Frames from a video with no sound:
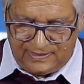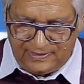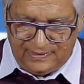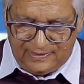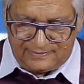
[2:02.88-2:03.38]
है
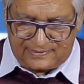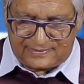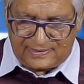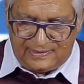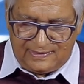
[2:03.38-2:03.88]

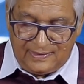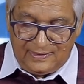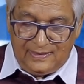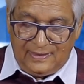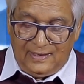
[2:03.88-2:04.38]
जिसे
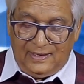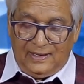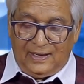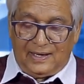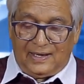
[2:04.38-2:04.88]

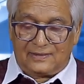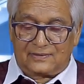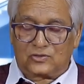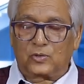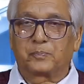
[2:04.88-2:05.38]
आ,
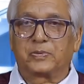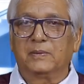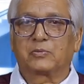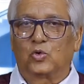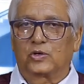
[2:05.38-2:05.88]

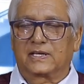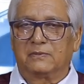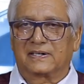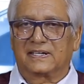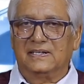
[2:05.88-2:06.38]
सुप्रीम कोर्ट के
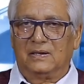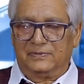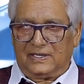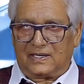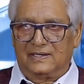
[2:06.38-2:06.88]
वकील अब
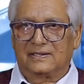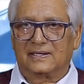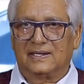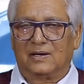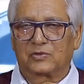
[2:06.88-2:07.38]
ज़रा
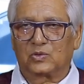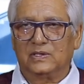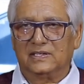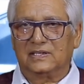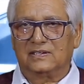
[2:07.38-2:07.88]
इनके नाम सुन
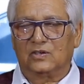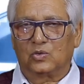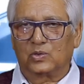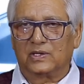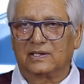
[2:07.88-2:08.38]
लीजिए जिन
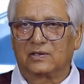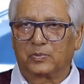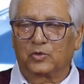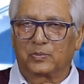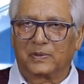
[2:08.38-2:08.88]
लोगों ने
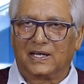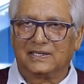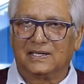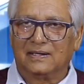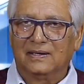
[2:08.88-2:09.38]
रिपोर्ट
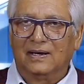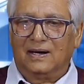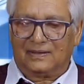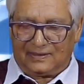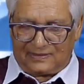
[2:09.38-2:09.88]
बनाई है
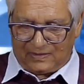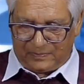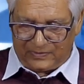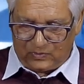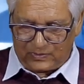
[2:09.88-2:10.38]
अठहत्तर
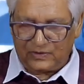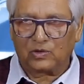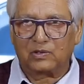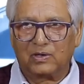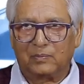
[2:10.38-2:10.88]
पन्नों की
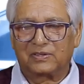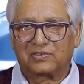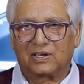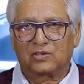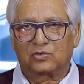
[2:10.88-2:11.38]
और अमित
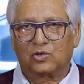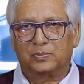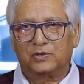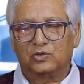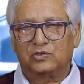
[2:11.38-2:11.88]
शाह को
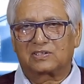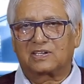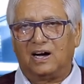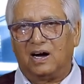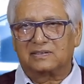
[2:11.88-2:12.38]
सौंपी हो
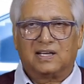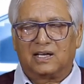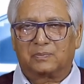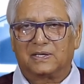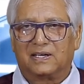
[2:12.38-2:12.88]
जिसका
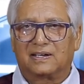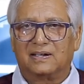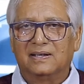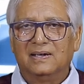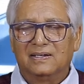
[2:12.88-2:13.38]
आधार
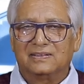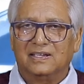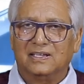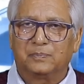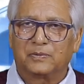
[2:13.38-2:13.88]
बनाकर
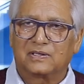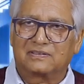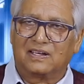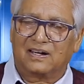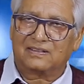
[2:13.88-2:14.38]
दिल्ली
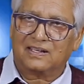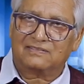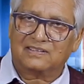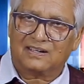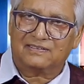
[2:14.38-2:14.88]
पुलिस धड़ाधड़
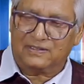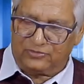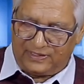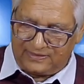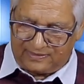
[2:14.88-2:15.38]
चार्जशीट
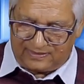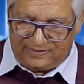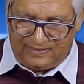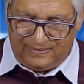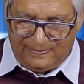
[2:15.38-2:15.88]
फाइल कर
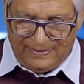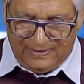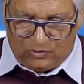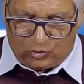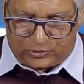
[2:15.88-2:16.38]
रही है
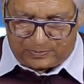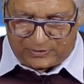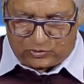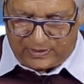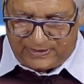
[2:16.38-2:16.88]

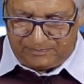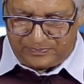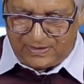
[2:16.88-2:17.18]
उसमें जो है